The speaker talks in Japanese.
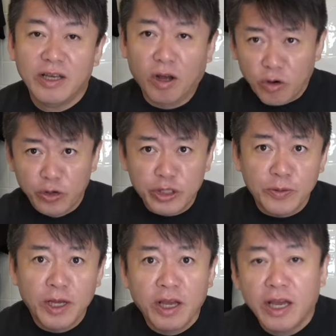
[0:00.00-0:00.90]
太郎
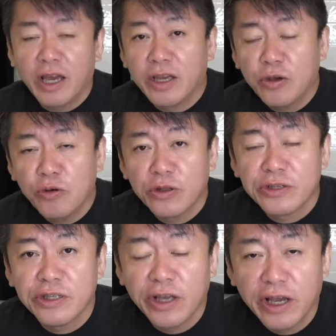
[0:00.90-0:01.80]
雄二、えー、今日は
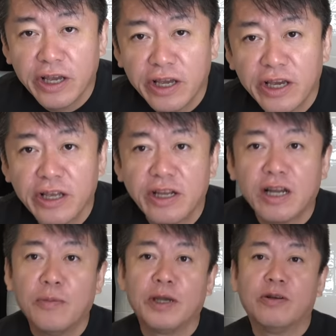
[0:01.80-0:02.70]
ですね、
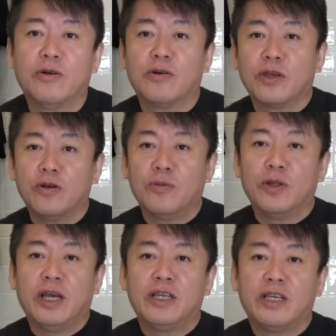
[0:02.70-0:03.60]
中目黒、今日
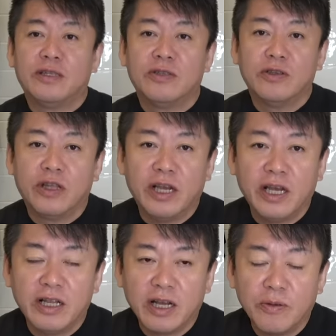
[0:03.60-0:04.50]
もね、引き続い
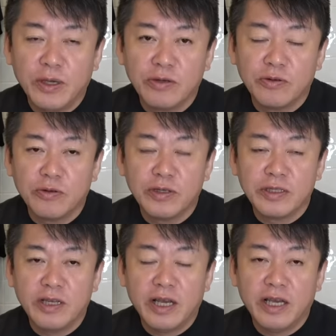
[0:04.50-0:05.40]
て中目黒ので
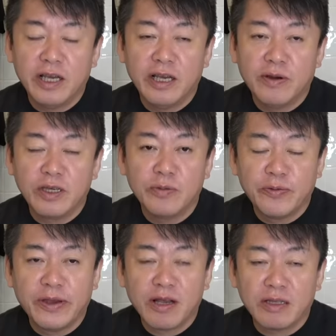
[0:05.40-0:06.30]
すね、和牛
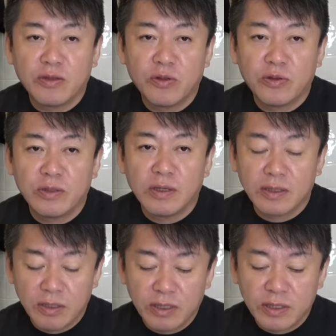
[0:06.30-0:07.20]
マフィアカ
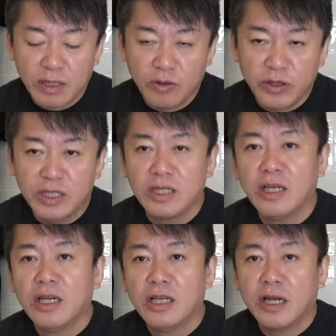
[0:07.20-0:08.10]

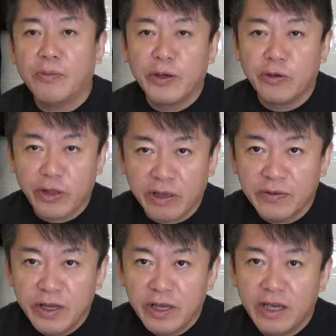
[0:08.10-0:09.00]
ツレツサンドイッチ、中目黒店、
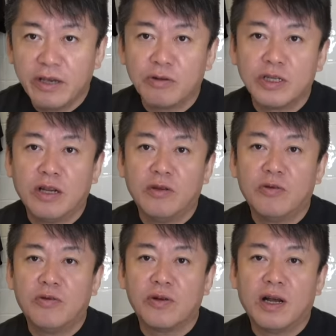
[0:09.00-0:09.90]
えー、こちらの
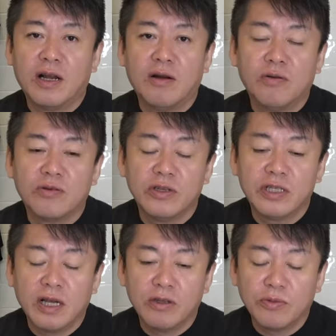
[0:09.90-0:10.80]
方からお送り
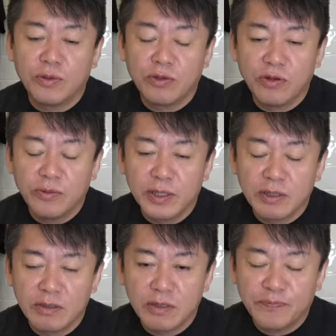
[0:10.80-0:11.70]
したいと思っておりま
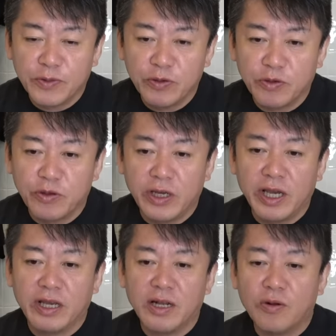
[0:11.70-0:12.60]
す。ということ
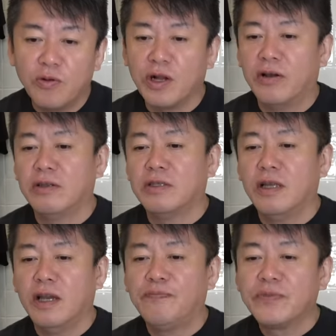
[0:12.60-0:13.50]
で、今回はです
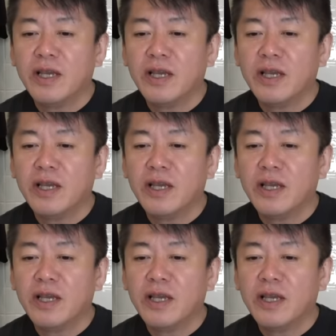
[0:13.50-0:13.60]
ね、